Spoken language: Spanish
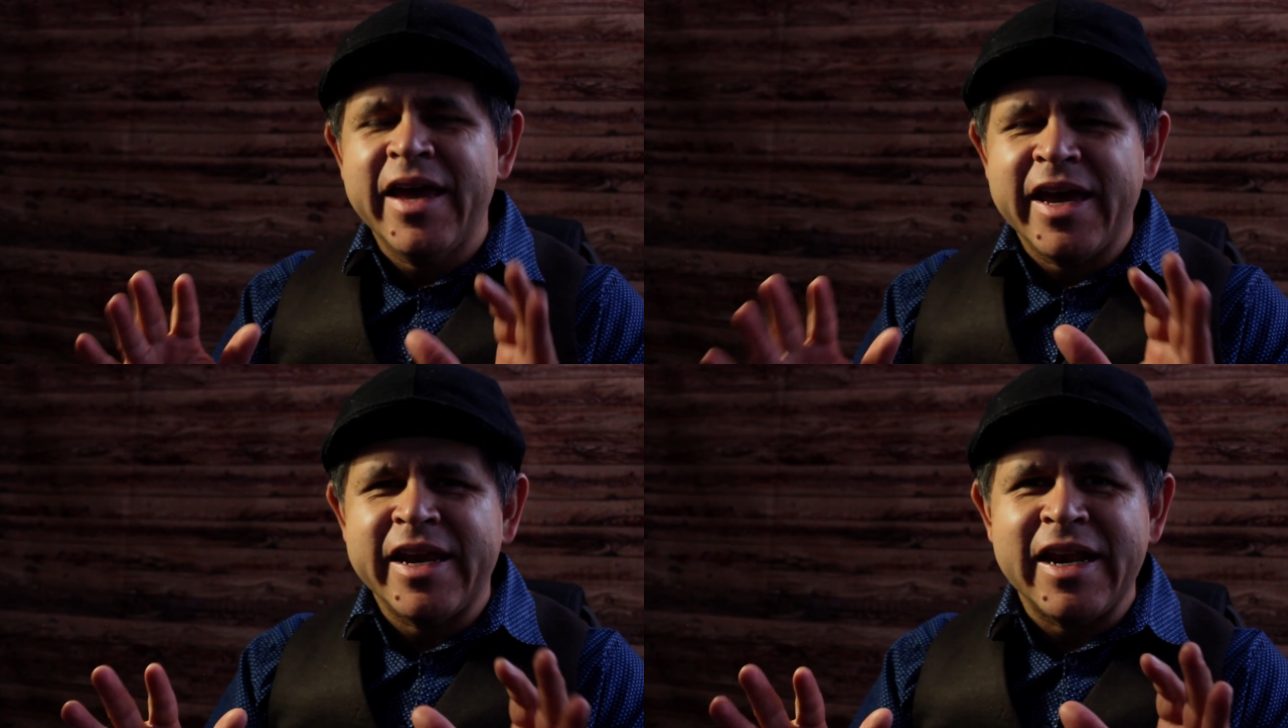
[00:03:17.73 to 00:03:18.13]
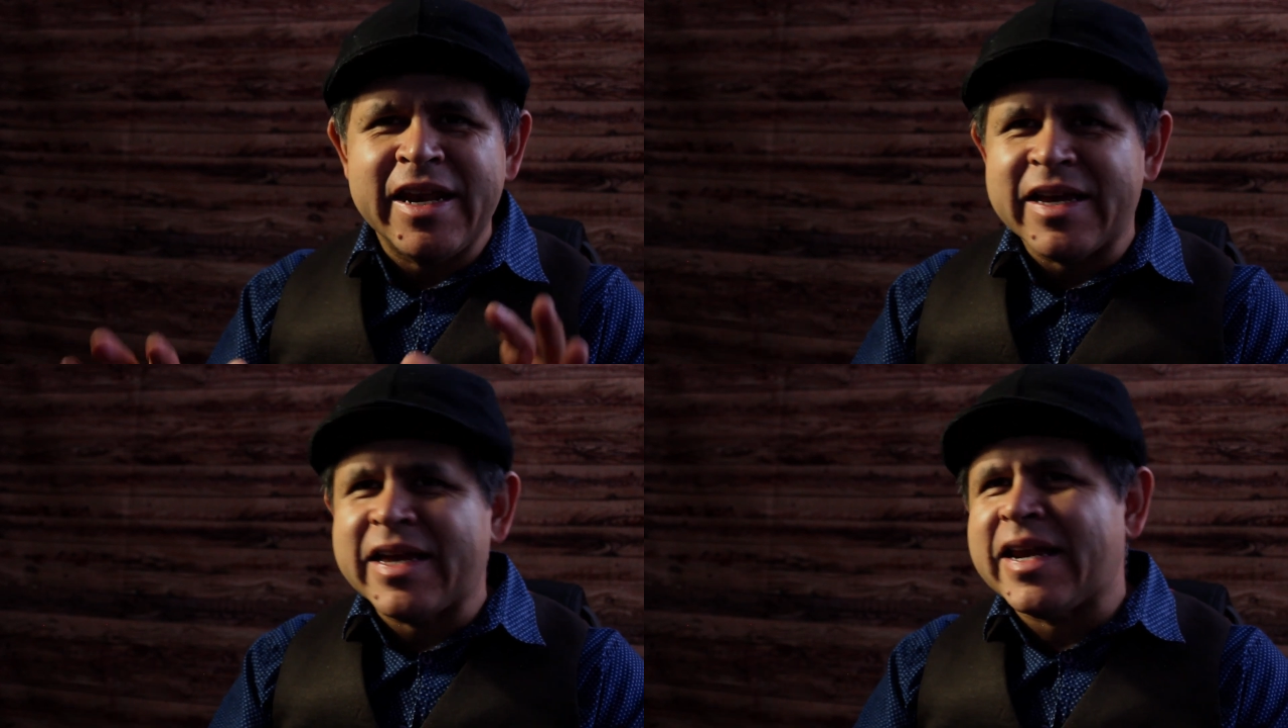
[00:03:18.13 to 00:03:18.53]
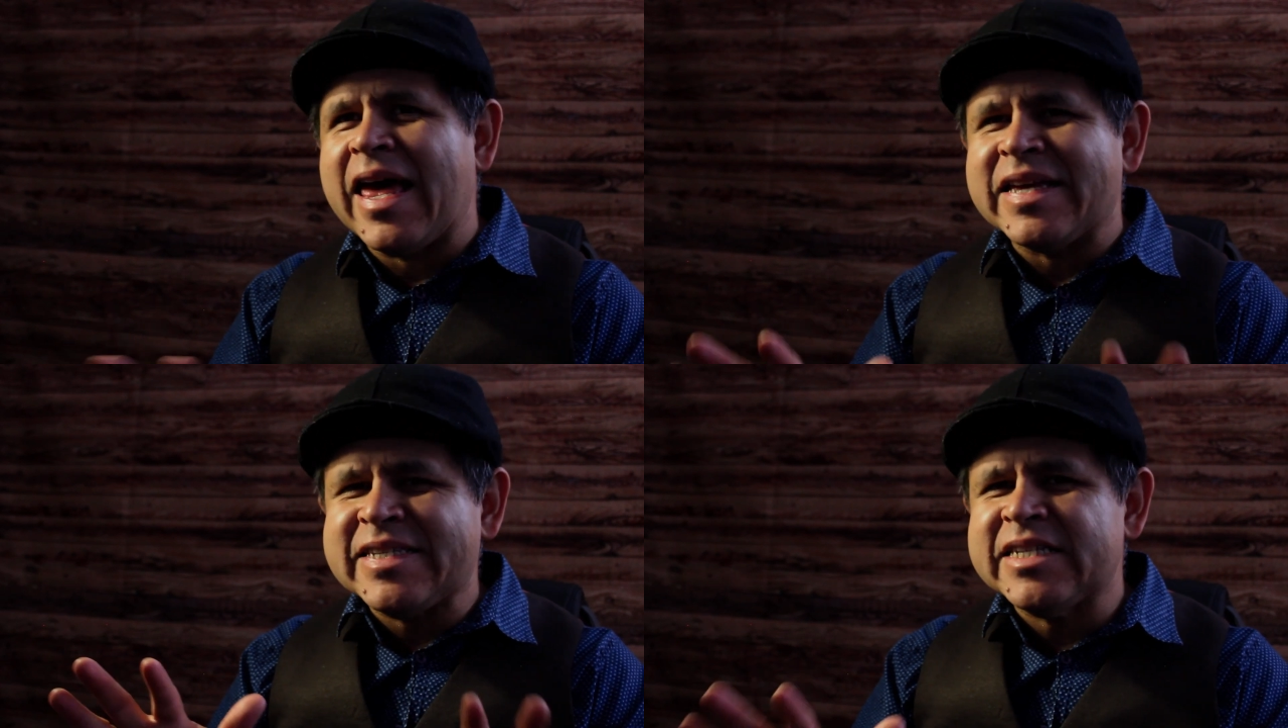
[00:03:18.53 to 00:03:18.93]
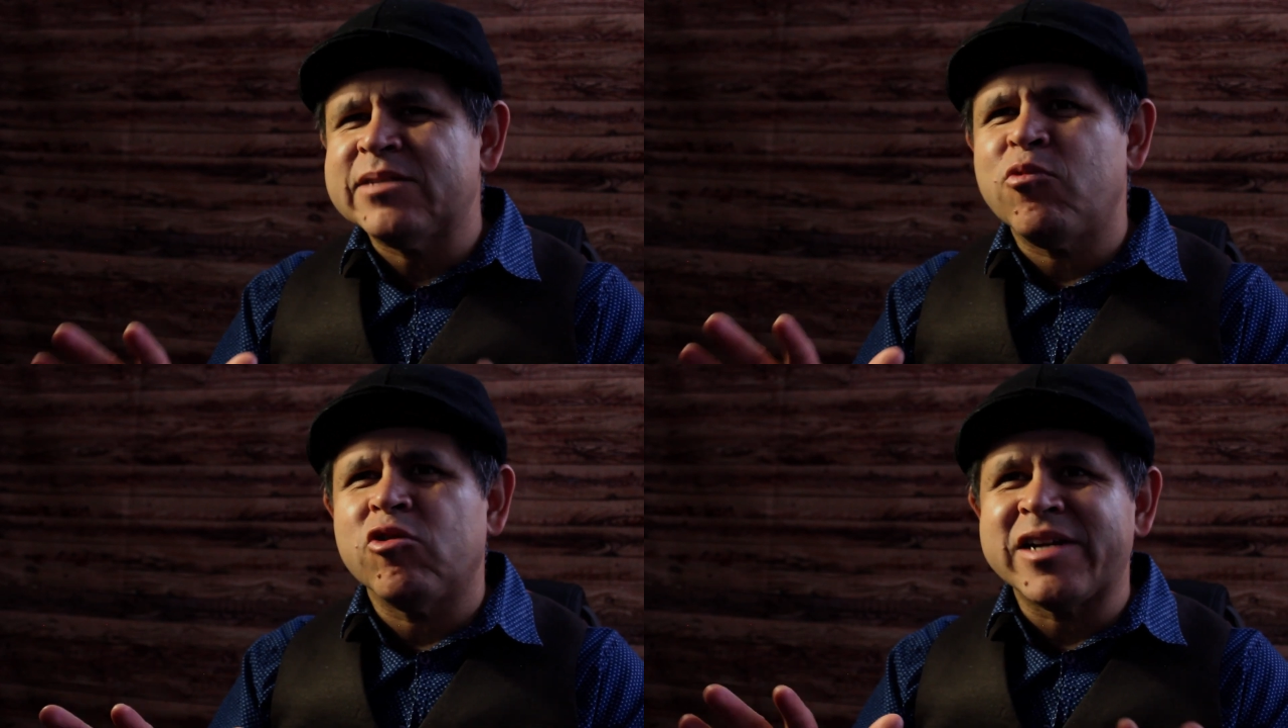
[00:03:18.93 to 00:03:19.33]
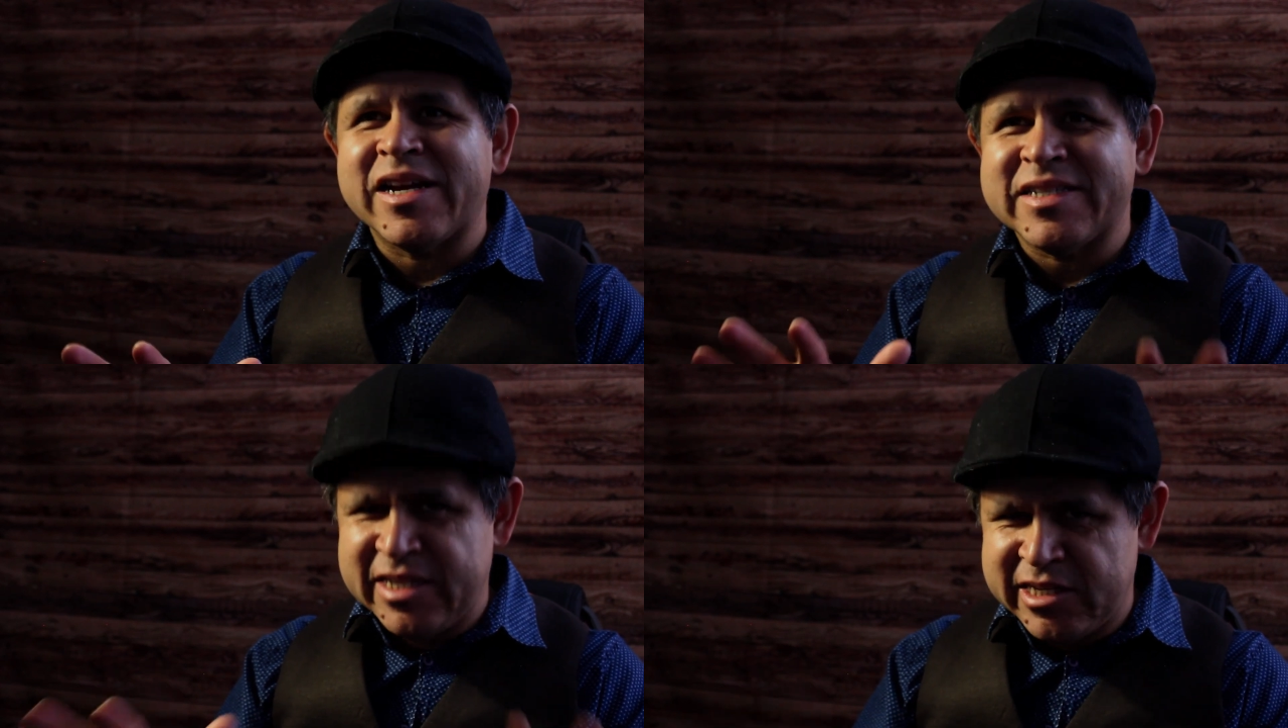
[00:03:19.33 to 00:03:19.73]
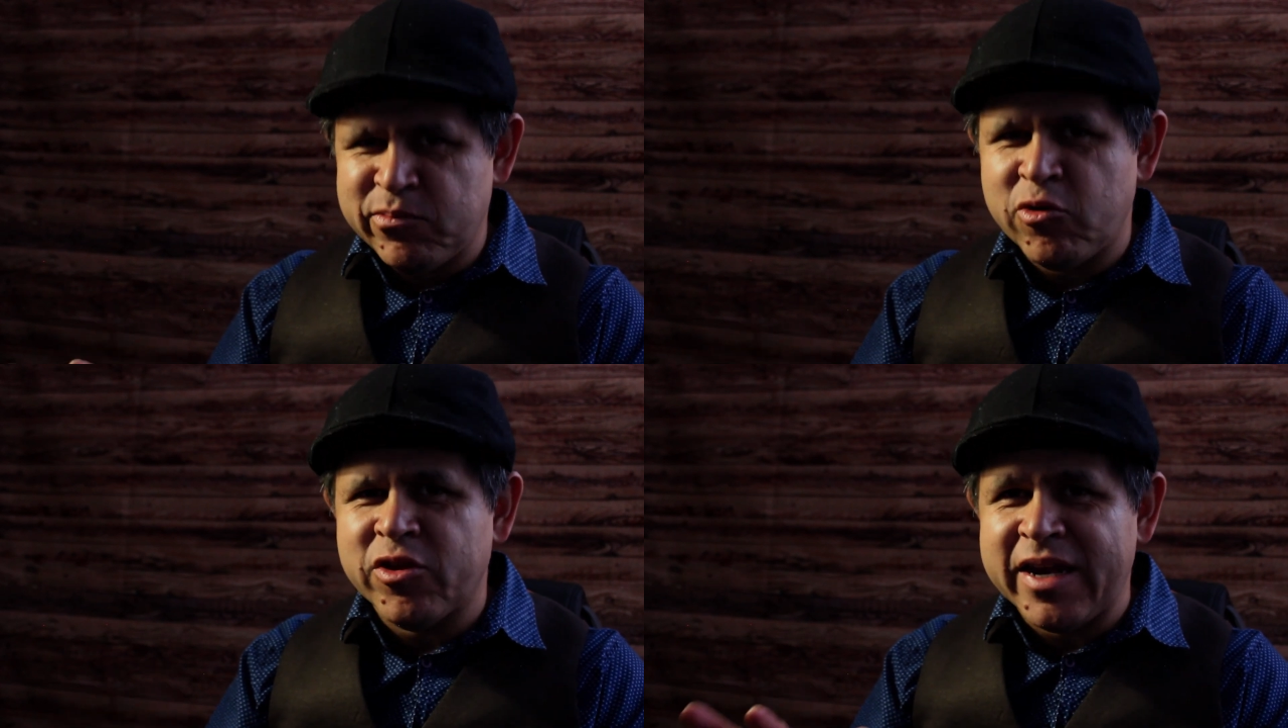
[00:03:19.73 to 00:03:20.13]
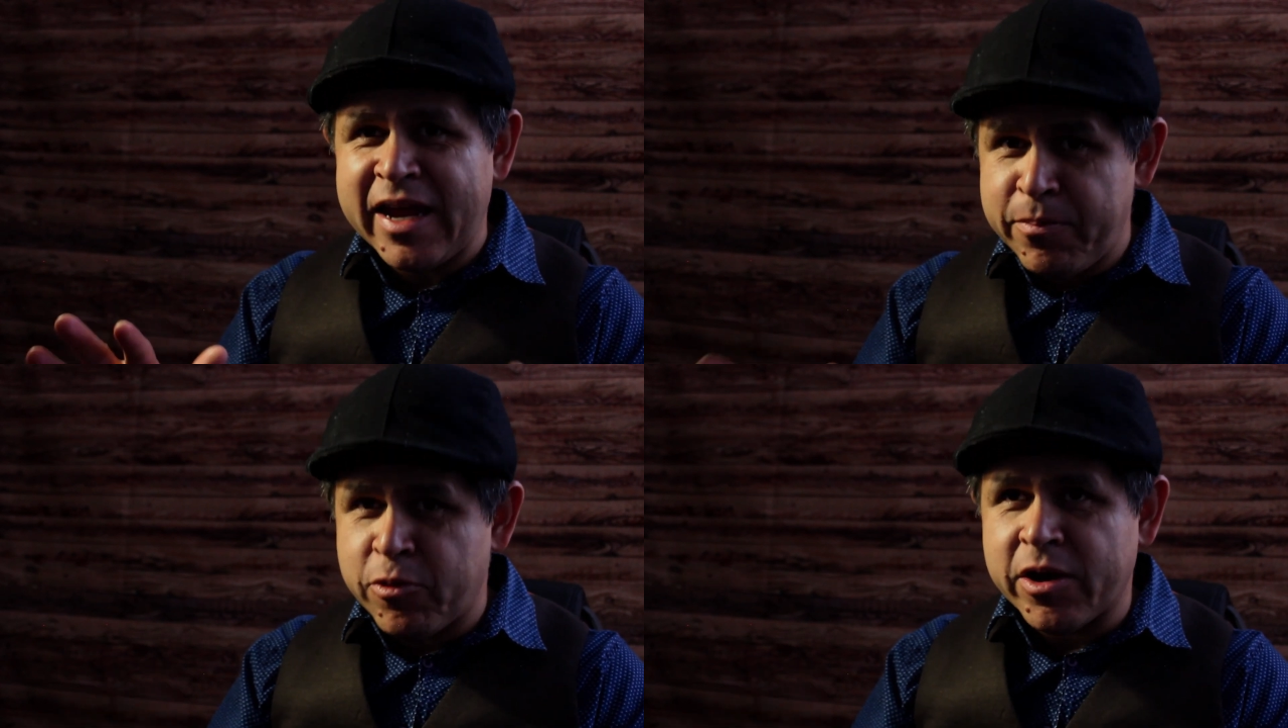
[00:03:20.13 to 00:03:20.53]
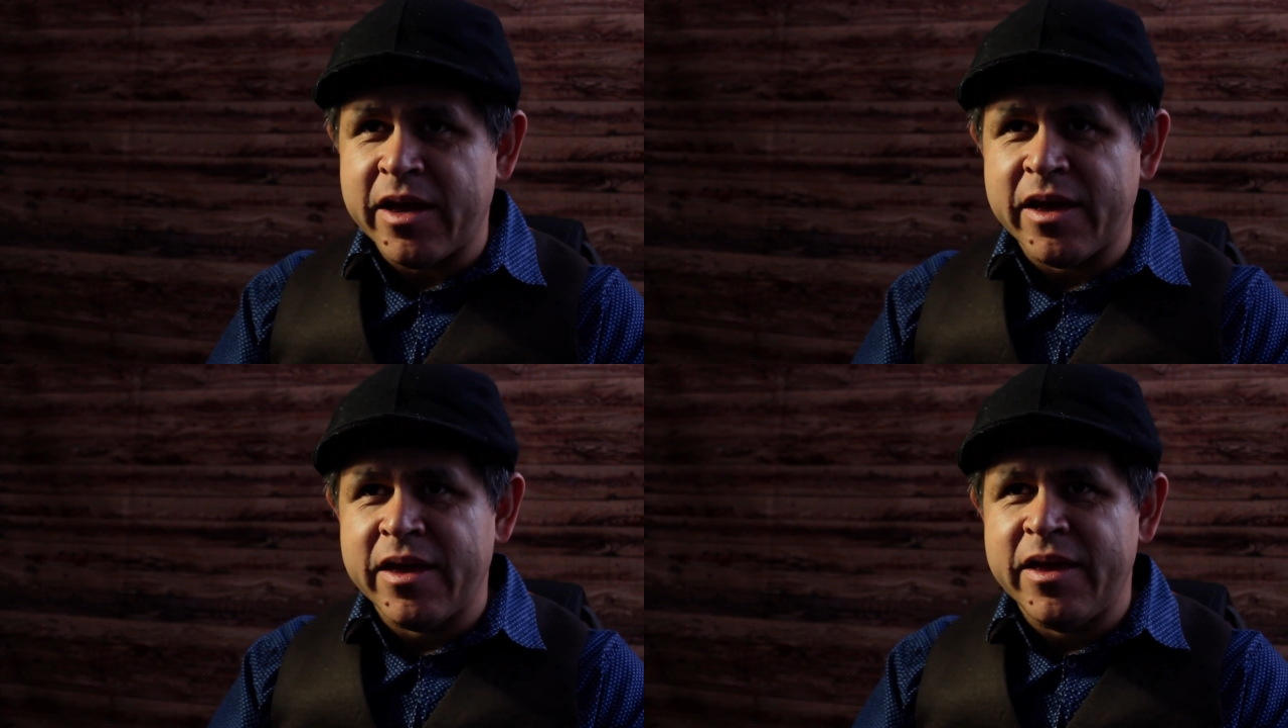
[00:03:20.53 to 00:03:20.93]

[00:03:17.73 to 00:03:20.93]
era el clasismo racismo de la época.